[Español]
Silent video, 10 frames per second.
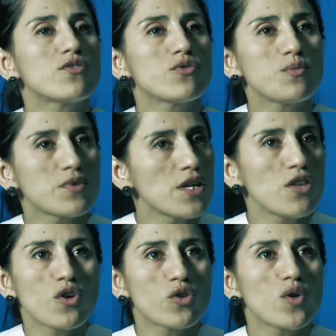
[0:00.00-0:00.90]

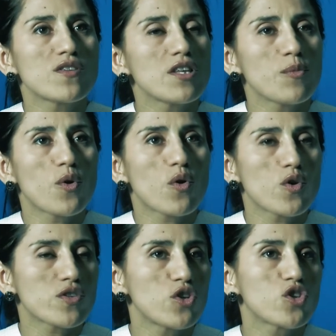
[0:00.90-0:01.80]
subsidios y todo ese tipo de
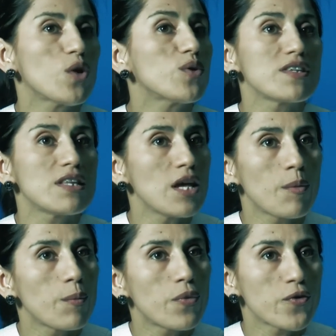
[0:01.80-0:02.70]
cosas. No tengo ese
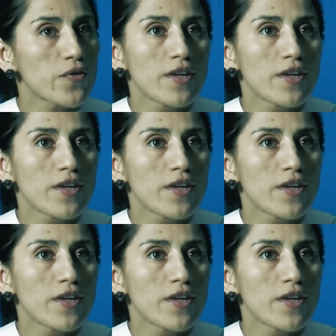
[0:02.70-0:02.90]
tiempo.